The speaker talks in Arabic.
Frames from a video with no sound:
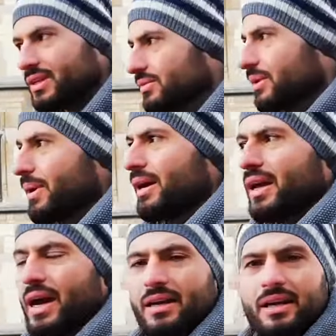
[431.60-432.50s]
فبهاي
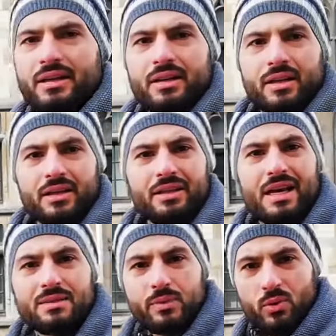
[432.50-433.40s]
الحالة
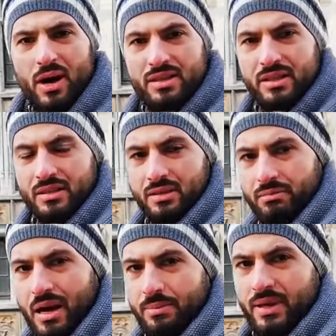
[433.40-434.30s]
لازم نوازن
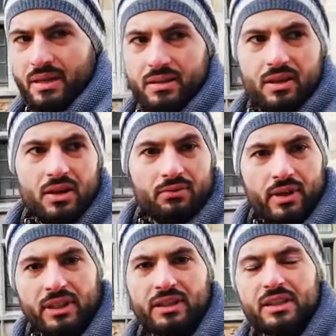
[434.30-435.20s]
ما بين
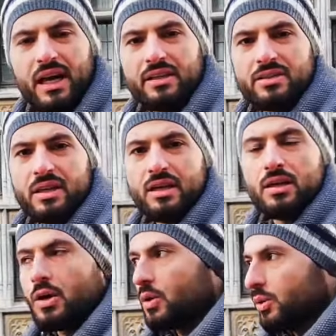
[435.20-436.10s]
فتحة العدسة
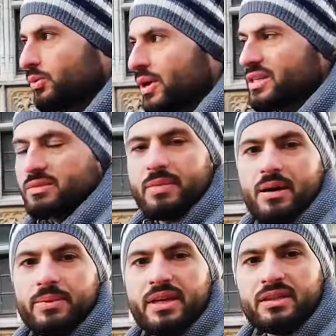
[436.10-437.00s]
ونوازن
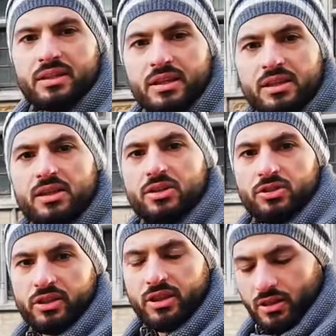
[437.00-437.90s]
ما بين
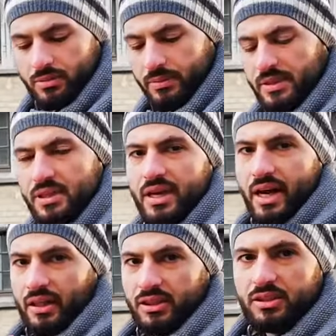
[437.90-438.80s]
الشتر سبيد
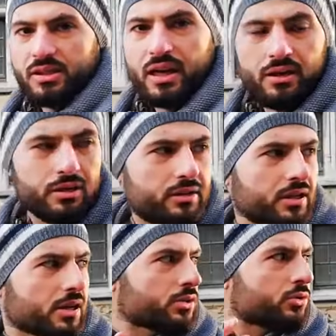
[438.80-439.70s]
حتى تطلع
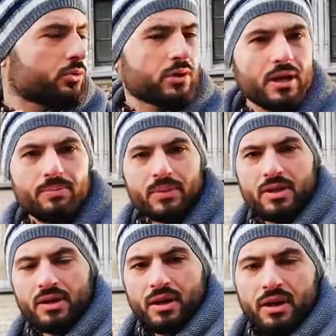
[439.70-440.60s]
عندنا صورة
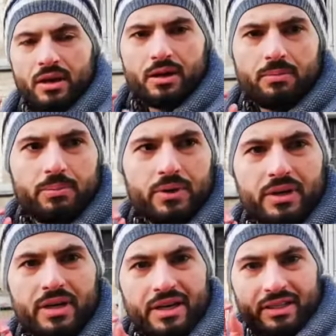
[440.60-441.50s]

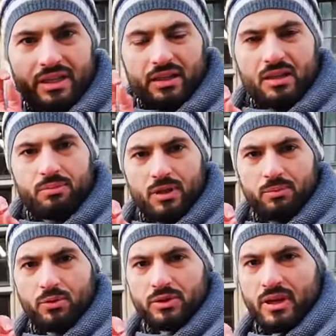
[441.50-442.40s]
باعدادات
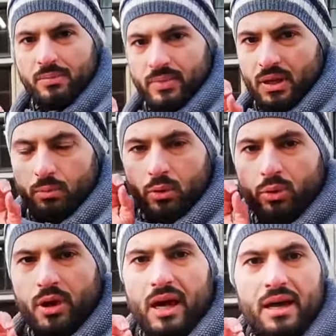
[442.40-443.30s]
مضبوطة
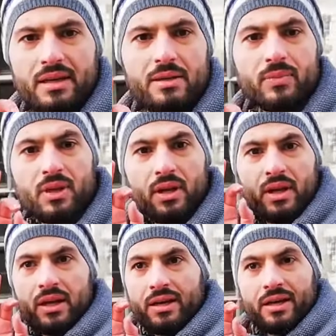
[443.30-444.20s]
بوضوح عالي
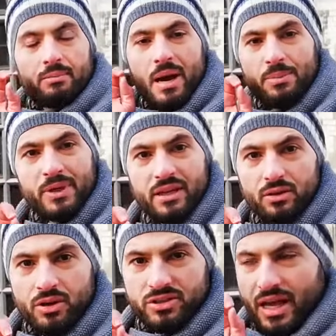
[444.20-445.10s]
ما بيها
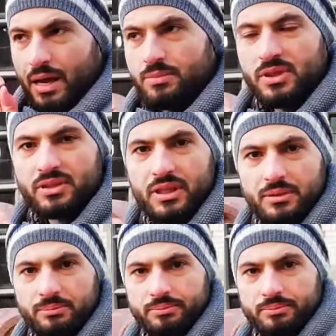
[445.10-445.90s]
نويز اهم نقطة